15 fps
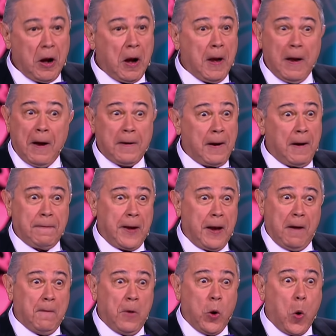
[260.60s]
Да, я
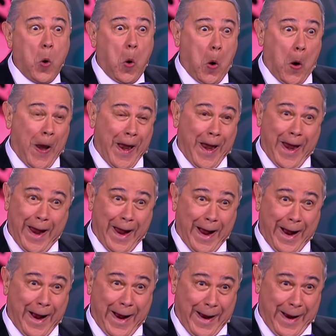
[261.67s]
совсем Юля.
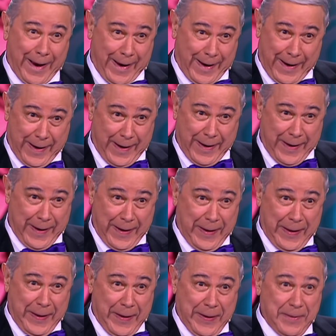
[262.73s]

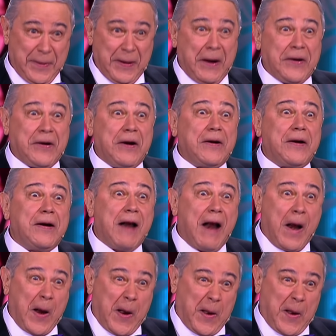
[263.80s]
Мне 16.